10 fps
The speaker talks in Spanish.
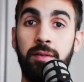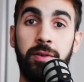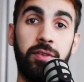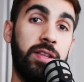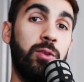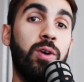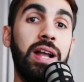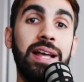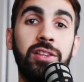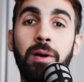Pero sin duda
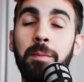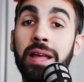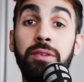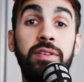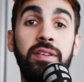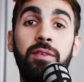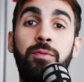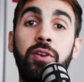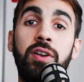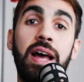las tomas más difíciles
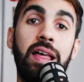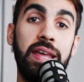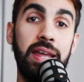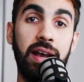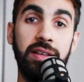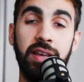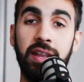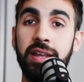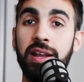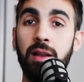fueron las de hacer
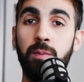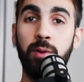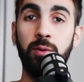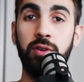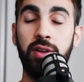girar el producto,